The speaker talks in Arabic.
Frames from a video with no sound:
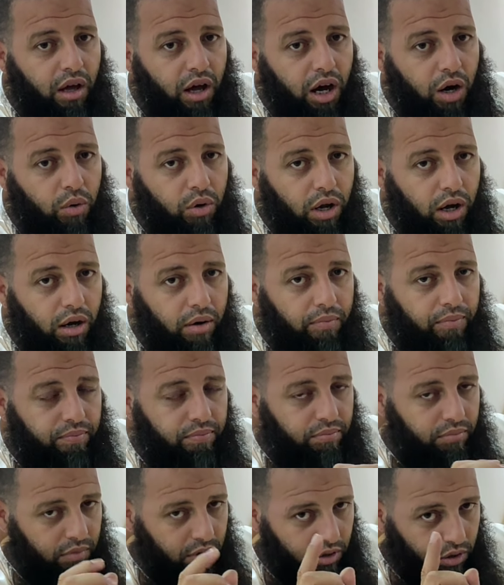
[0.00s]
او لا
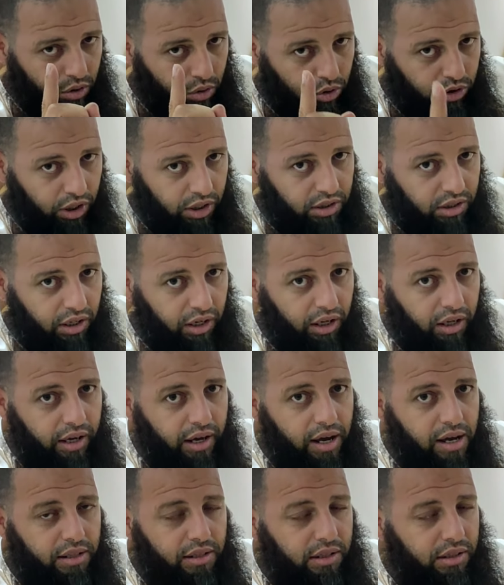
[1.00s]
خذ
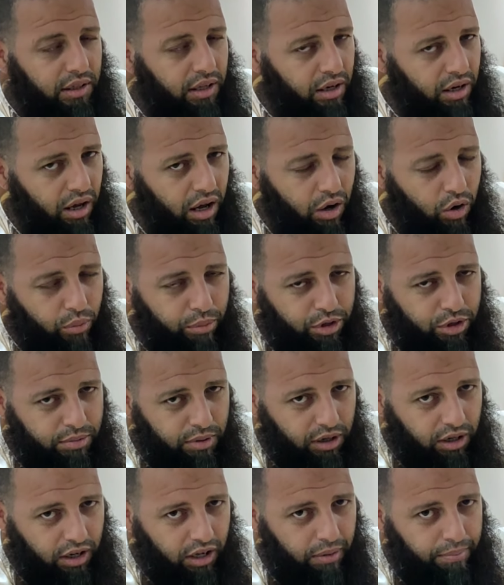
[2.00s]
الطريقه هذه ديرها وباش ما
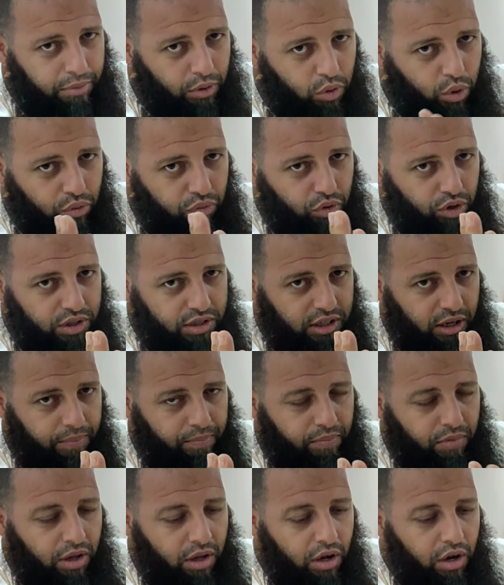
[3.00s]
كنخبر في واتساب
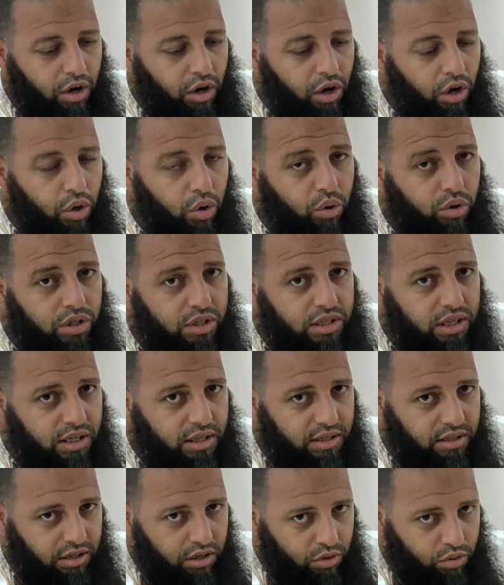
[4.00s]
خذ زيت
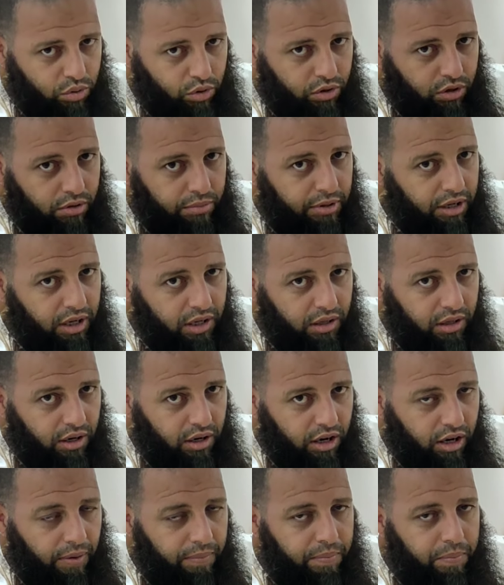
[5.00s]
الزيتون باذن
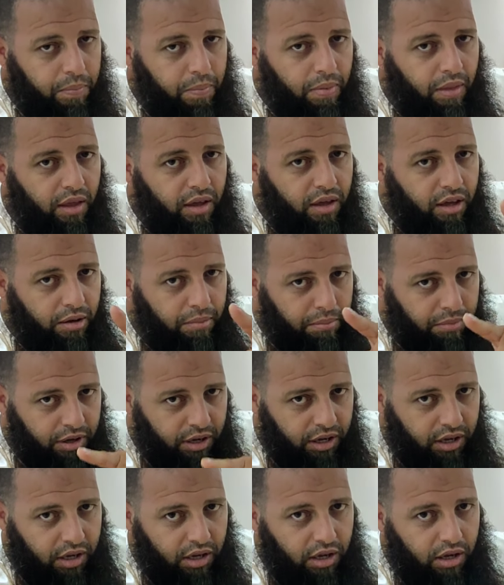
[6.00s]
الله
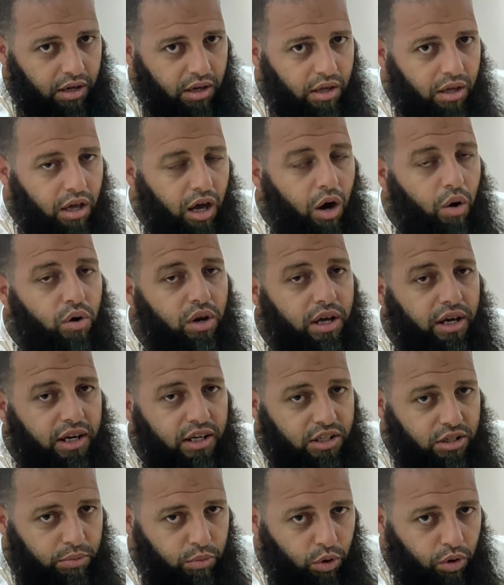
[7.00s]
محيه او لا
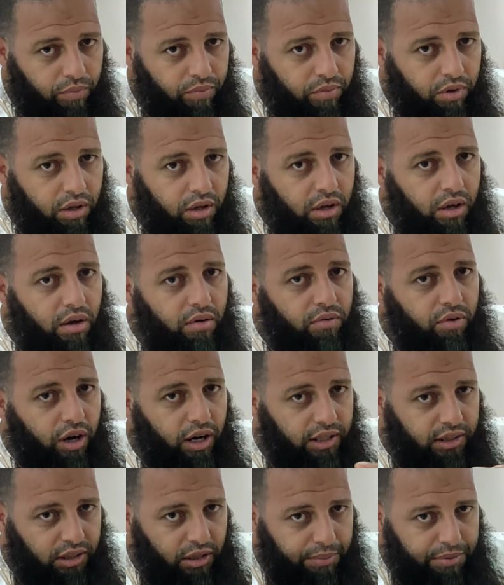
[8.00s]
كتبه في
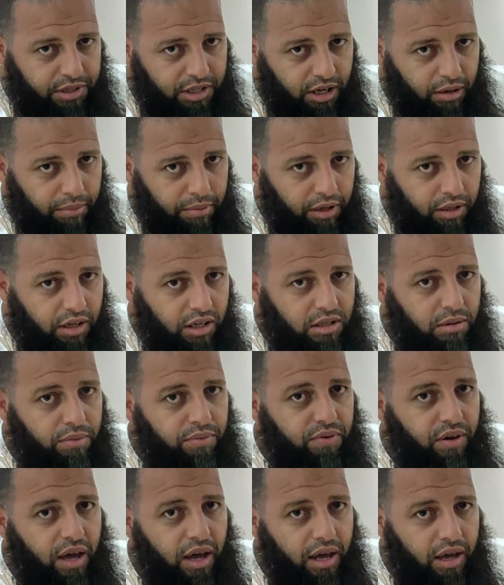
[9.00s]
واحد الطبسيل ابيض كتب
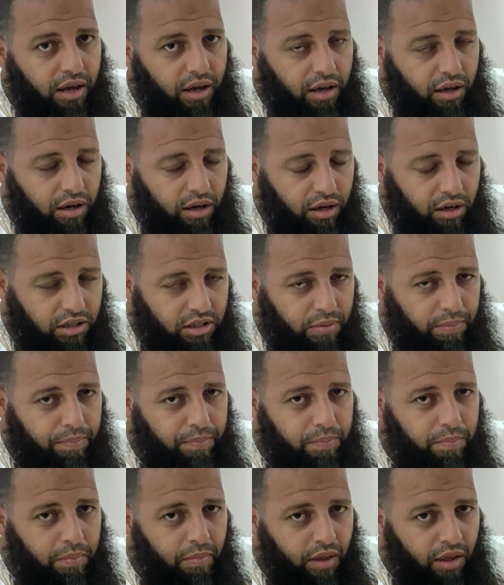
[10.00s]
كتب
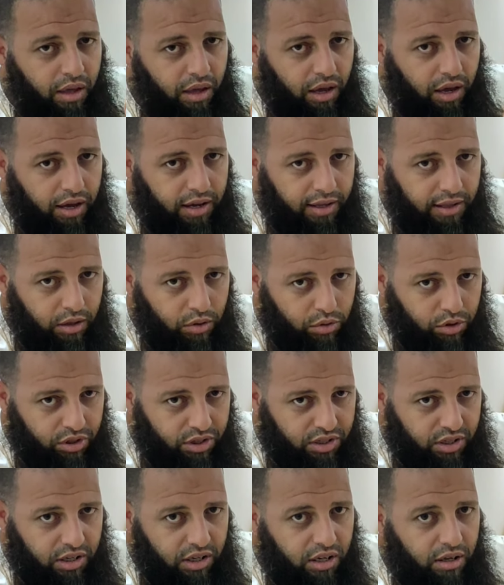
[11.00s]
ايات
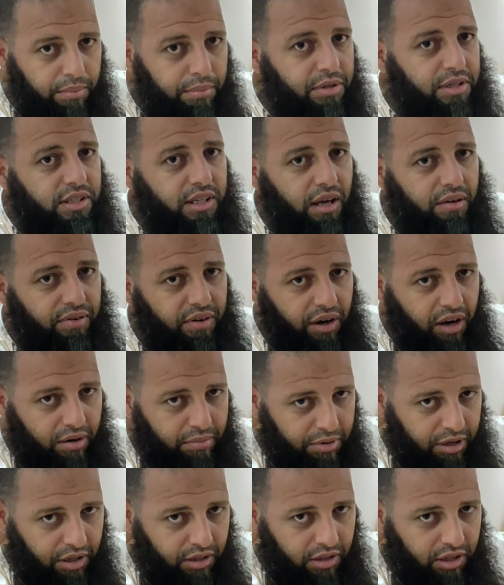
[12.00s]
الكرسي بالزعفران
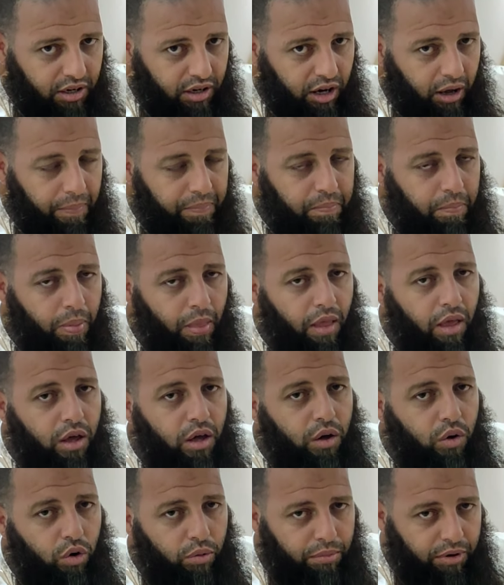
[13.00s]
باذن الله
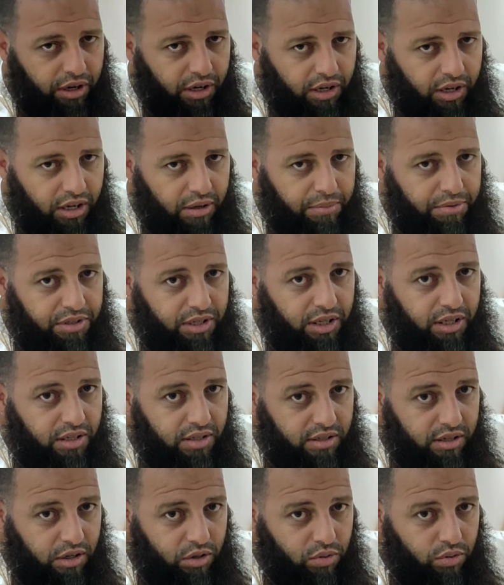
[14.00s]
ومحيه بزيت
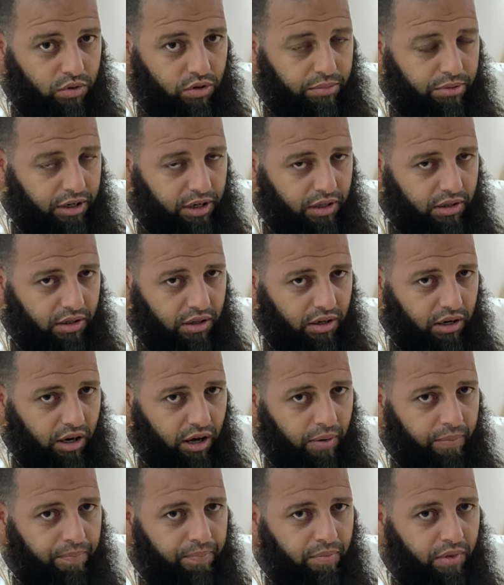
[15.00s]
الزيتون باذن الله